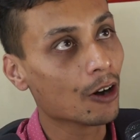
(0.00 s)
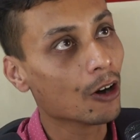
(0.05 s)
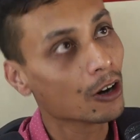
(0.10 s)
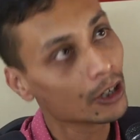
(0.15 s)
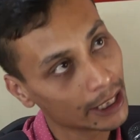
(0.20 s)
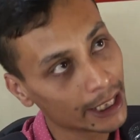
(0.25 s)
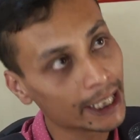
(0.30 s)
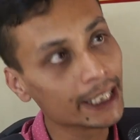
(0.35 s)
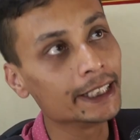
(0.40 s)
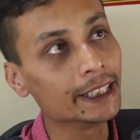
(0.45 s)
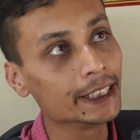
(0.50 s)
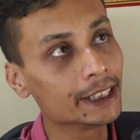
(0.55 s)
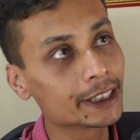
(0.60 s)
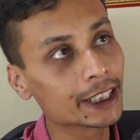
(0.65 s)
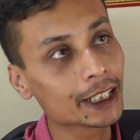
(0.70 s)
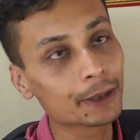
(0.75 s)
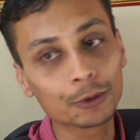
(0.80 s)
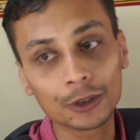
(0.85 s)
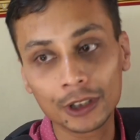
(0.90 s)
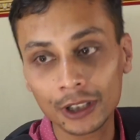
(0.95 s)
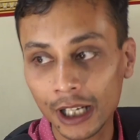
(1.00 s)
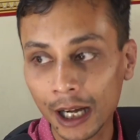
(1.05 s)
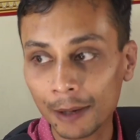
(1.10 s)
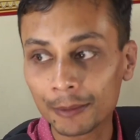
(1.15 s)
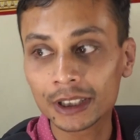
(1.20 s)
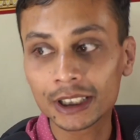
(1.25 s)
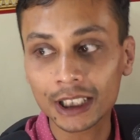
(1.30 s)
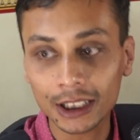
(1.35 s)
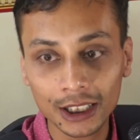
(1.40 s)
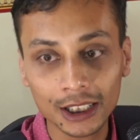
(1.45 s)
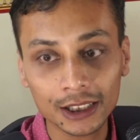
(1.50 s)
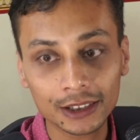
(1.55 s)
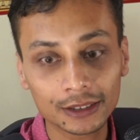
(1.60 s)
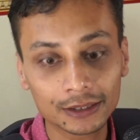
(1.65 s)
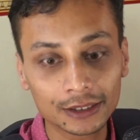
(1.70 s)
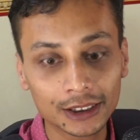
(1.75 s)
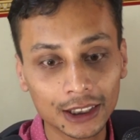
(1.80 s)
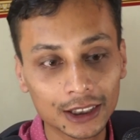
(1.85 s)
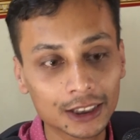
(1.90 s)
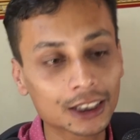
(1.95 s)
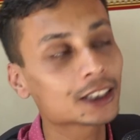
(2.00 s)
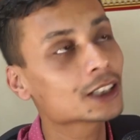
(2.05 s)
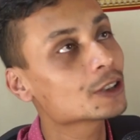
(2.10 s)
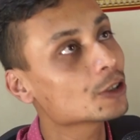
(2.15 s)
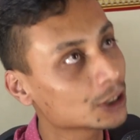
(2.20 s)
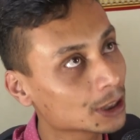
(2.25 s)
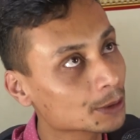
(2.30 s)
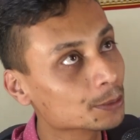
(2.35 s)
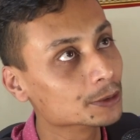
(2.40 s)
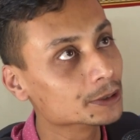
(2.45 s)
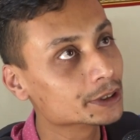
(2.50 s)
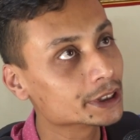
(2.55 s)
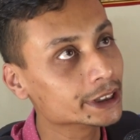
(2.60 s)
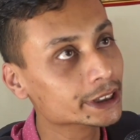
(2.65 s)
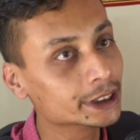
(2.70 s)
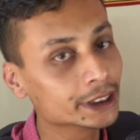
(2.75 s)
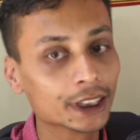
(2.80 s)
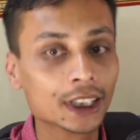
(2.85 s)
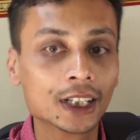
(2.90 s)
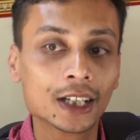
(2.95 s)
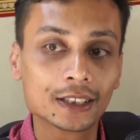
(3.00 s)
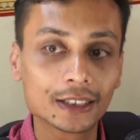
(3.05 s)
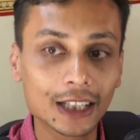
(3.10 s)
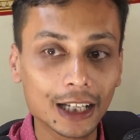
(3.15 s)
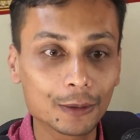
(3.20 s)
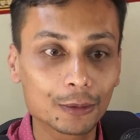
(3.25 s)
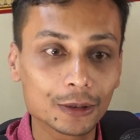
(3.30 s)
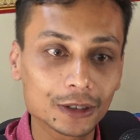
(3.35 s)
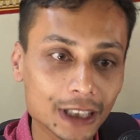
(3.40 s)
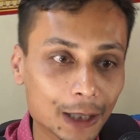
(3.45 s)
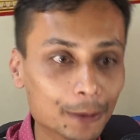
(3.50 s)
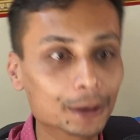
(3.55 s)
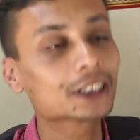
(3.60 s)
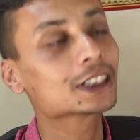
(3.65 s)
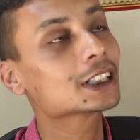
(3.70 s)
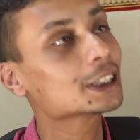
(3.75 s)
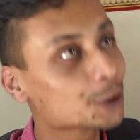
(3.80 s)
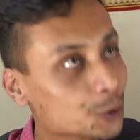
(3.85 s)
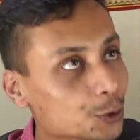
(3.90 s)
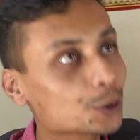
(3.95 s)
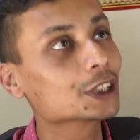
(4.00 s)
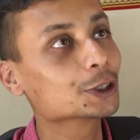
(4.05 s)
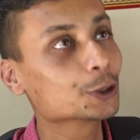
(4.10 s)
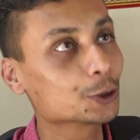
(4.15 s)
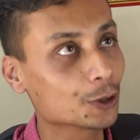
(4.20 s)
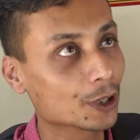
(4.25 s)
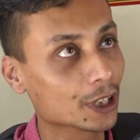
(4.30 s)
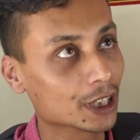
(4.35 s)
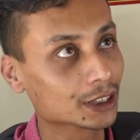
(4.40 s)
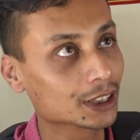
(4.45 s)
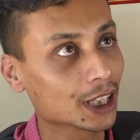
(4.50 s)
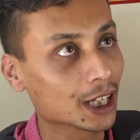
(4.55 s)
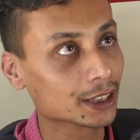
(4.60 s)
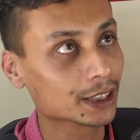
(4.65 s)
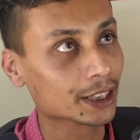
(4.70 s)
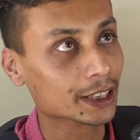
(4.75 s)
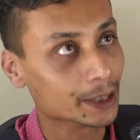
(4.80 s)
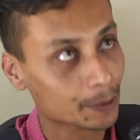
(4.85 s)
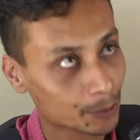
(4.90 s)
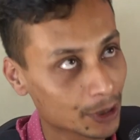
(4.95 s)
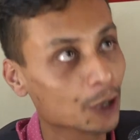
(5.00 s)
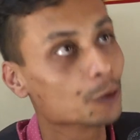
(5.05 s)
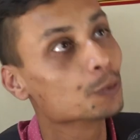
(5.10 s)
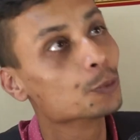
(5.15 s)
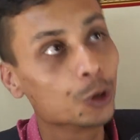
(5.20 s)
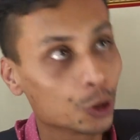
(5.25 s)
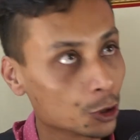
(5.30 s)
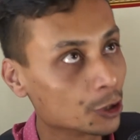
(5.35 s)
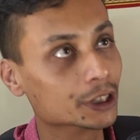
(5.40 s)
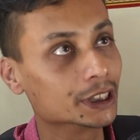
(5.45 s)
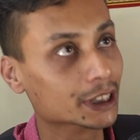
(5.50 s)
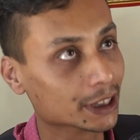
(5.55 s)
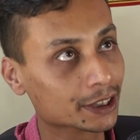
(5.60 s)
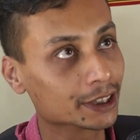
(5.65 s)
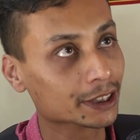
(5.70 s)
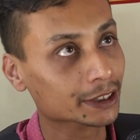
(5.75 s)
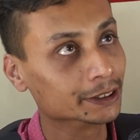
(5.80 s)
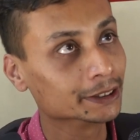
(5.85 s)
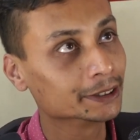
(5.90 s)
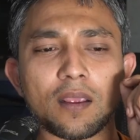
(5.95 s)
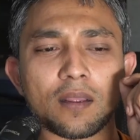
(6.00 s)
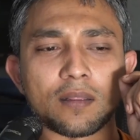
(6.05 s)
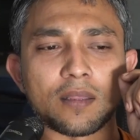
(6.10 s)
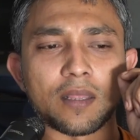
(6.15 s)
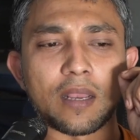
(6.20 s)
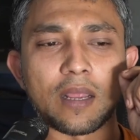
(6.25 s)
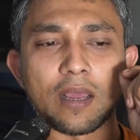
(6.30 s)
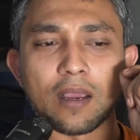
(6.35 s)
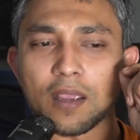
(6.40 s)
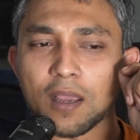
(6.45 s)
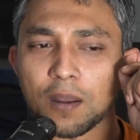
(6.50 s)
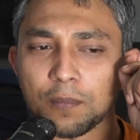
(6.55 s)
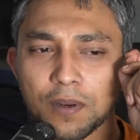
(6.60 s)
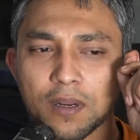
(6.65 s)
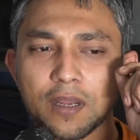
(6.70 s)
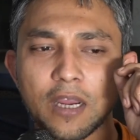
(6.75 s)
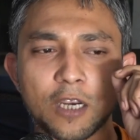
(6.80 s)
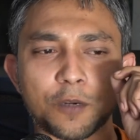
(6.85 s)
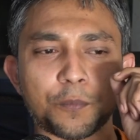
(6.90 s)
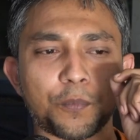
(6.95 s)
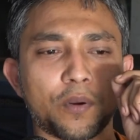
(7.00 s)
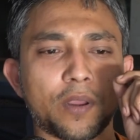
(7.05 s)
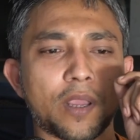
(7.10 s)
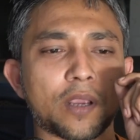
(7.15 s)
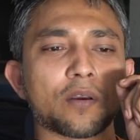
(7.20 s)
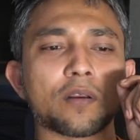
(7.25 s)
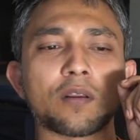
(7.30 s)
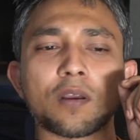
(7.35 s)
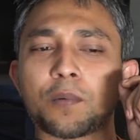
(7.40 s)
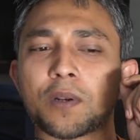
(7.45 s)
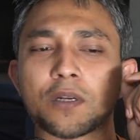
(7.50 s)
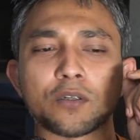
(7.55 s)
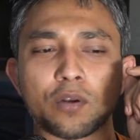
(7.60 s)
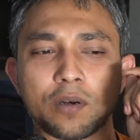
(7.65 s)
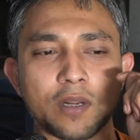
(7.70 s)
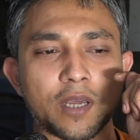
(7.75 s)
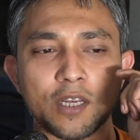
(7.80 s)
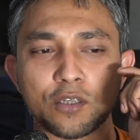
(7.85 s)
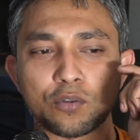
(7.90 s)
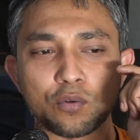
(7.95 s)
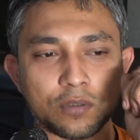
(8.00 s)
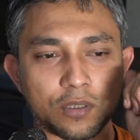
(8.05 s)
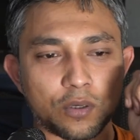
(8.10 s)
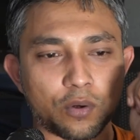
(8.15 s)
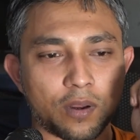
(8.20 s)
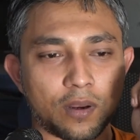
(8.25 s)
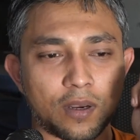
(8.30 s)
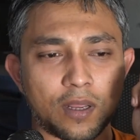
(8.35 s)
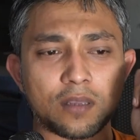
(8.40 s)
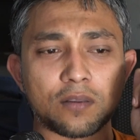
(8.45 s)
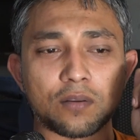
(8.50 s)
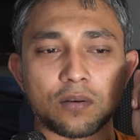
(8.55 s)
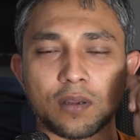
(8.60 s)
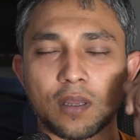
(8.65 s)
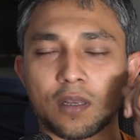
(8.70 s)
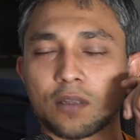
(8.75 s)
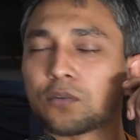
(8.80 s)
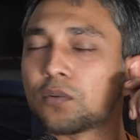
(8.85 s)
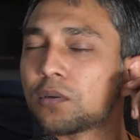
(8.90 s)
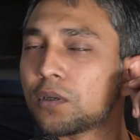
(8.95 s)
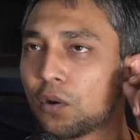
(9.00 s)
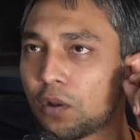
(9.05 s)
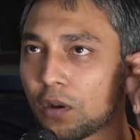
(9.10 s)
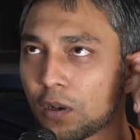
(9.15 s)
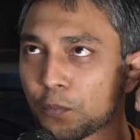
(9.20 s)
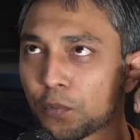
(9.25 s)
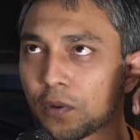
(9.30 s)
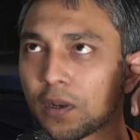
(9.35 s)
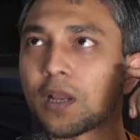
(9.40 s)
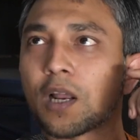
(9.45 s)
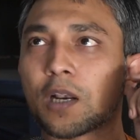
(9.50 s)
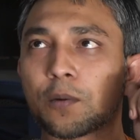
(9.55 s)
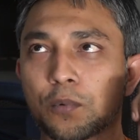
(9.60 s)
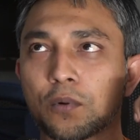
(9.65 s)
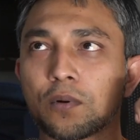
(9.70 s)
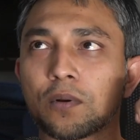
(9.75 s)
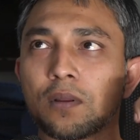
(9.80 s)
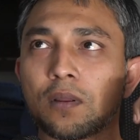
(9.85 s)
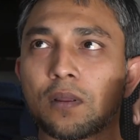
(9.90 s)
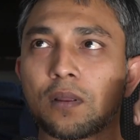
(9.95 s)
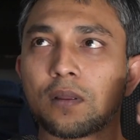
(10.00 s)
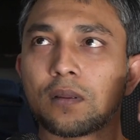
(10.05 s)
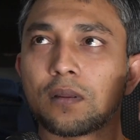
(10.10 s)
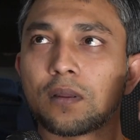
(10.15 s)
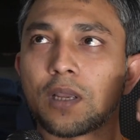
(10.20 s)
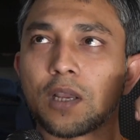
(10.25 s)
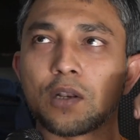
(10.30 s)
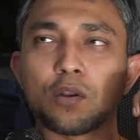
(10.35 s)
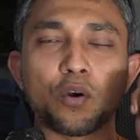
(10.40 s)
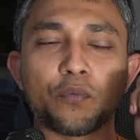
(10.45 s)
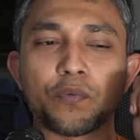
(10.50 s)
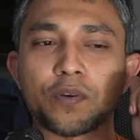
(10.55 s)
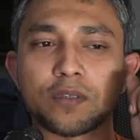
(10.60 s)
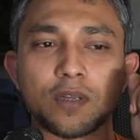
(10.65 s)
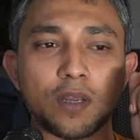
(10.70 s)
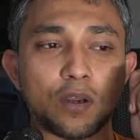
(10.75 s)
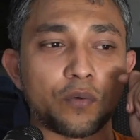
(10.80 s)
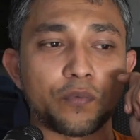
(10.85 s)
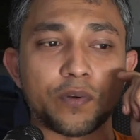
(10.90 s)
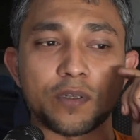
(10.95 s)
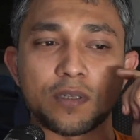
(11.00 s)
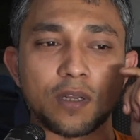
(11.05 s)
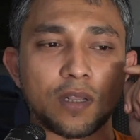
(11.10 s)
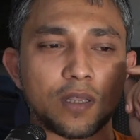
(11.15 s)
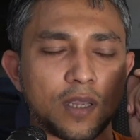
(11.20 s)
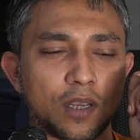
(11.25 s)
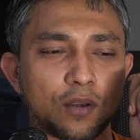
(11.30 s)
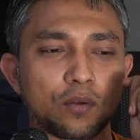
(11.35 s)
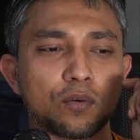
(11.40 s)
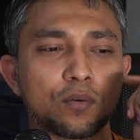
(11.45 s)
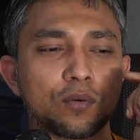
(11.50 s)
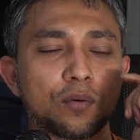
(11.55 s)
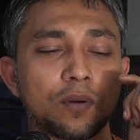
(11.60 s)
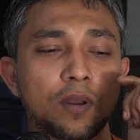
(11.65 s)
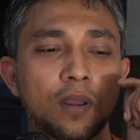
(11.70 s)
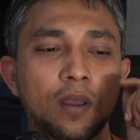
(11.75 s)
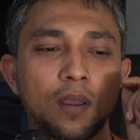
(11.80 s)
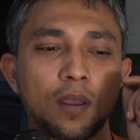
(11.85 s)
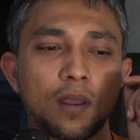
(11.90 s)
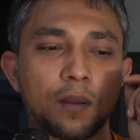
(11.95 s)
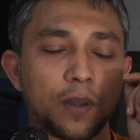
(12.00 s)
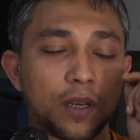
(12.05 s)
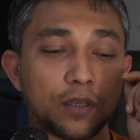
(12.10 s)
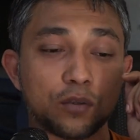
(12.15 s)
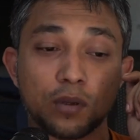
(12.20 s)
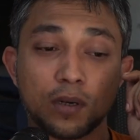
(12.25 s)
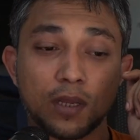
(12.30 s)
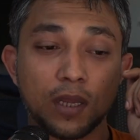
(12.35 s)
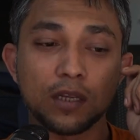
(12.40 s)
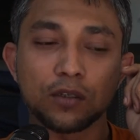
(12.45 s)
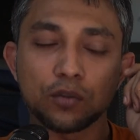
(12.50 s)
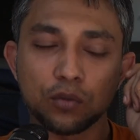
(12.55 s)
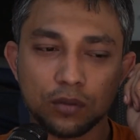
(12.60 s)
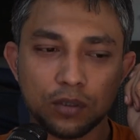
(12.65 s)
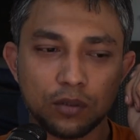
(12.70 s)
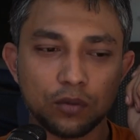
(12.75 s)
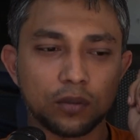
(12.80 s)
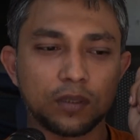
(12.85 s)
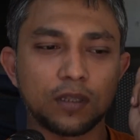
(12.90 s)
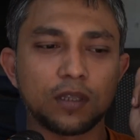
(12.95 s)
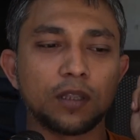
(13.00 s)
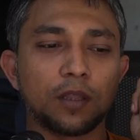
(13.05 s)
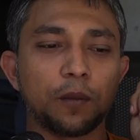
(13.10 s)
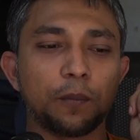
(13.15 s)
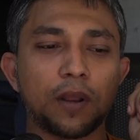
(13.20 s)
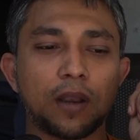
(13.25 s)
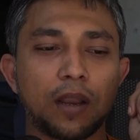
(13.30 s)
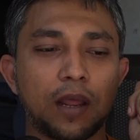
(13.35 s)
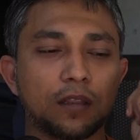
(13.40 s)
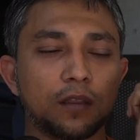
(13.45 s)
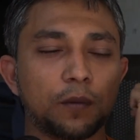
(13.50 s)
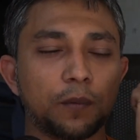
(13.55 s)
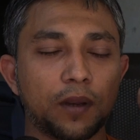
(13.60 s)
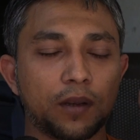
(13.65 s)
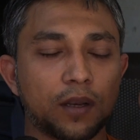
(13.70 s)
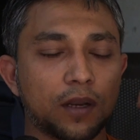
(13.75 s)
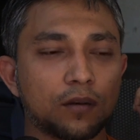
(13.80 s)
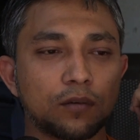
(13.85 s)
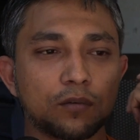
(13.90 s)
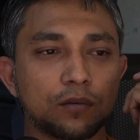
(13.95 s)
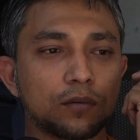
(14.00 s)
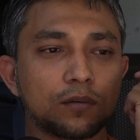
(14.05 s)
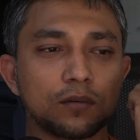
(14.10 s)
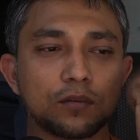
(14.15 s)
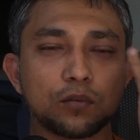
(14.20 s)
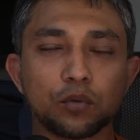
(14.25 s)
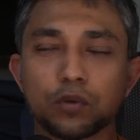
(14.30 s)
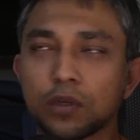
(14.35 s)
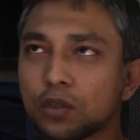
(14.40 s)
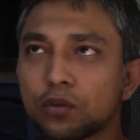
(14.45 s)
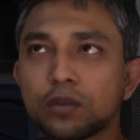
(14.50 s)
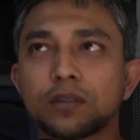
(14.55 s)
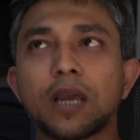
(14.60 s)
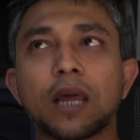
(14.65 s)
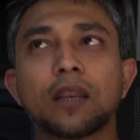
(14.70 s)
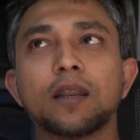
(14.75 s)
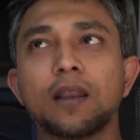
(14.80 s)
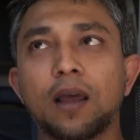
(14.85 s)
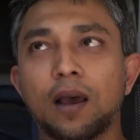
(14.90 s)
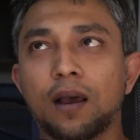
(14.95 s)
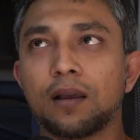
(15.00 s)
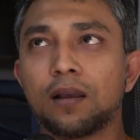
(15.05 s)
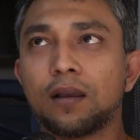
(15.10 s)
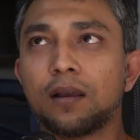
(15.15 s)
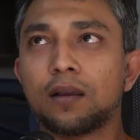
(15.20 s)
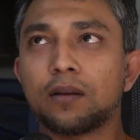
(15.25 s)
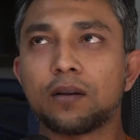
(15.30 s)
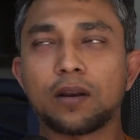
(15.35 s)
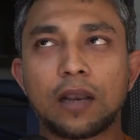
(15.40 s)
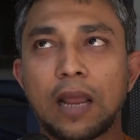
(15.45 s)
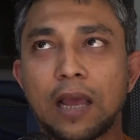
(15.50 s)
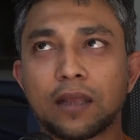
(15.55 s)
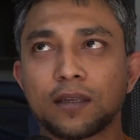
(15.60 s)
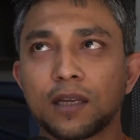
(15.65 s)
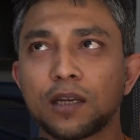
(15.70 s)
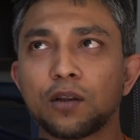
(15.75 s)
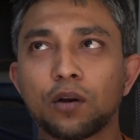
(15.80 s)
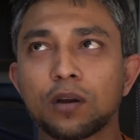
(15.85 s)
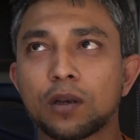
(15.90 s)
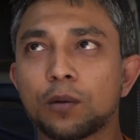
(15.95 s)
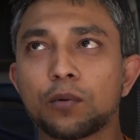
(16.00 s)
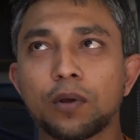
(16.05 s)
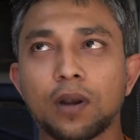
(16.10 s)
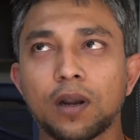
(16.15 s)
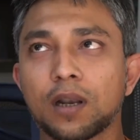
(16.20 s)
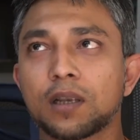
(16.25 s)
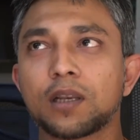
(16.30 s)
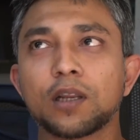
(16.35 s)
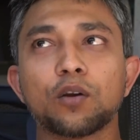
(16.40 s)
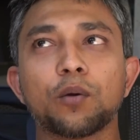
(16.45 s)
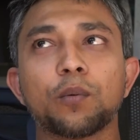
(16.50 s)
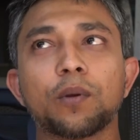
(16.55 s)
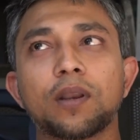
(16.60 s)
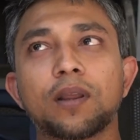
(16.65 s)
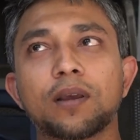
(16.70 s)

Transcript: অলরেডি দিচ্ছে এবং আমি যাদের যাদের সাথে কথা বলছি তারা বলছে আমাদের সাথে যোগাযোগ করেন তাড়াতাড়ি কারণ বুক হয়ে যাচ্ছে ঈদের আগে আমরা কাটবো এখন আমরা সরকারি ছুটি হয় নাই সরকারি ছুটি হলে পরে কাটবো কেন অফিসিয়াল অফিসিয়াল থেকে কোনো মানে সরকারি ছুটি কদিন দেবে না দেবে এটা কোনো কোনো কিছু জানি না না জেনে অগ্রিম করাটা ঠিক হবে